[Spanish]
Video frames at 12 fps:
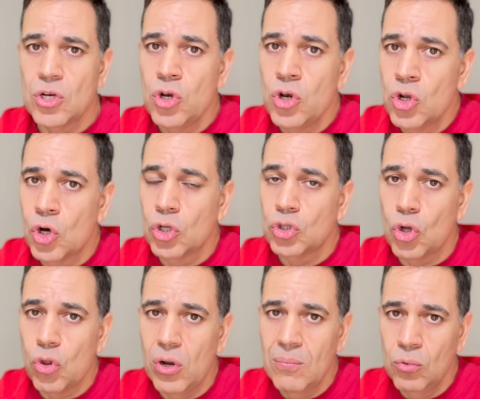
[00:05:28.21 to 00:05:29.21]
no
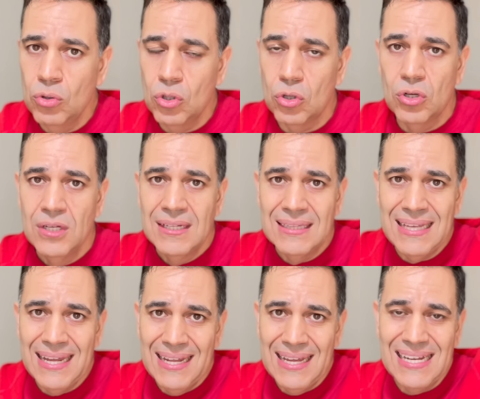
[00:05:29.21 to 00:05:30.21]
todo el mundo
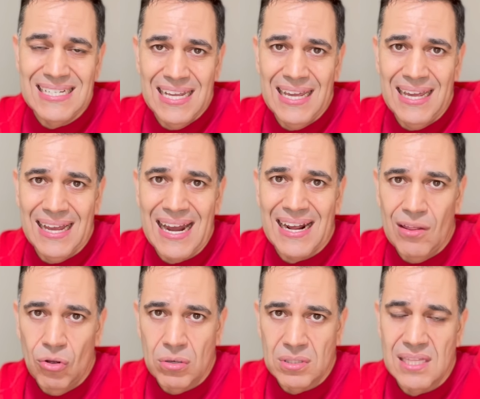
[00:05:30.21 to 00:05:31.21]
tiene ese cargador.